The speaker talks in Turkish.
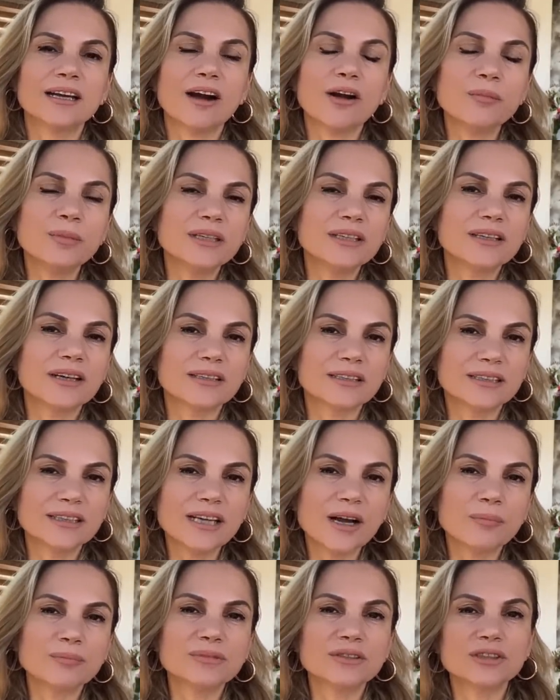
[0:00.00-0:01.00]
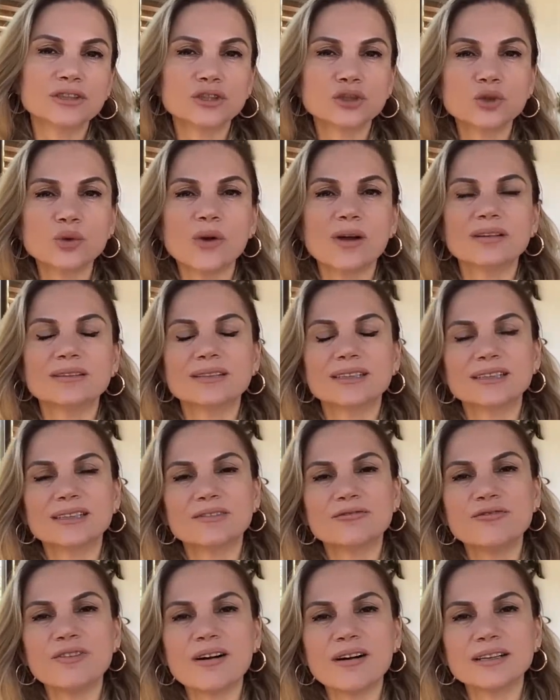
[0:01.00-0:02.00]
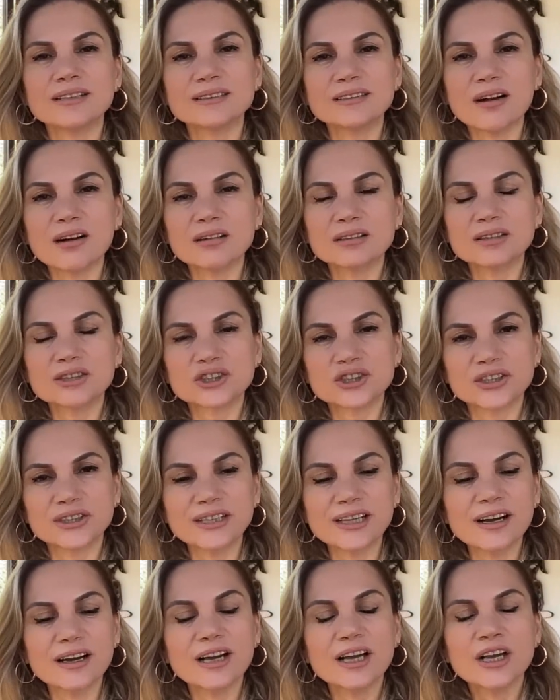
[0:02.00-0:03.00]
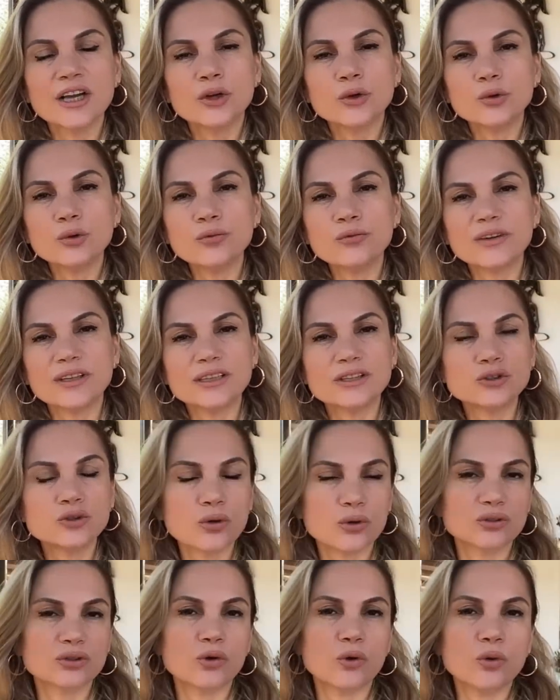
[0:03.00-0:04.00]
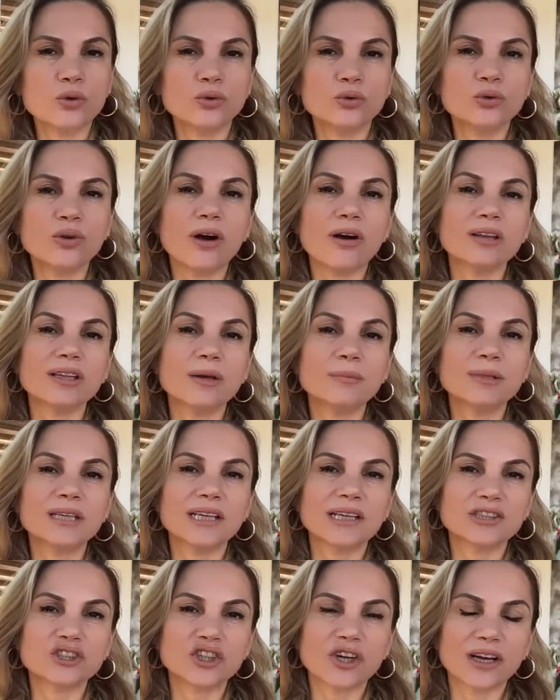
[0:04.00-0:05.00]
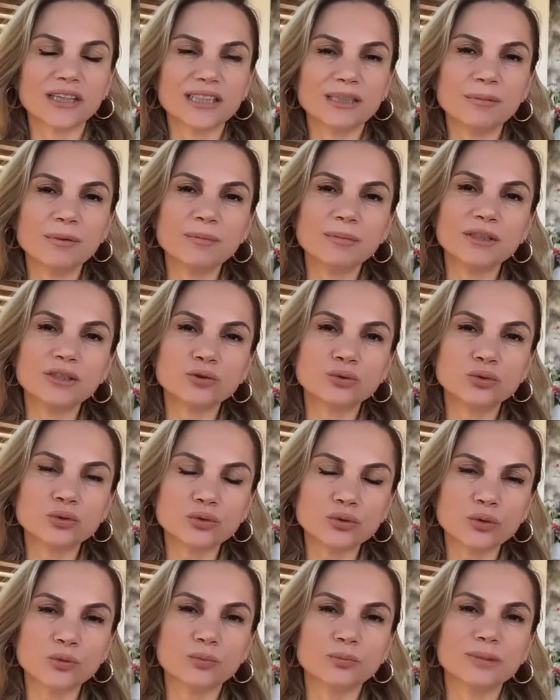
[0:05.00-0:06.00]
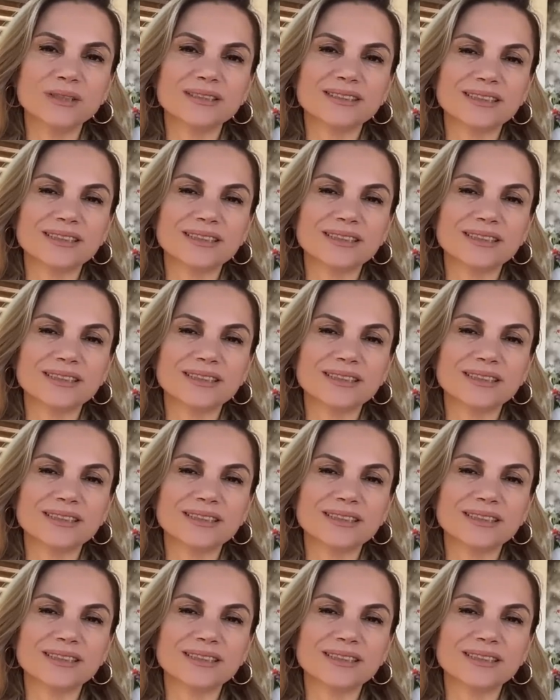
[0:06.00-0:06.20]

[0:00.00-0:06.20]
Amerika'nın yaptığı şu andaki faiz artışıyla üfenin çok da önünü alamayacağı gibi bir durum, bir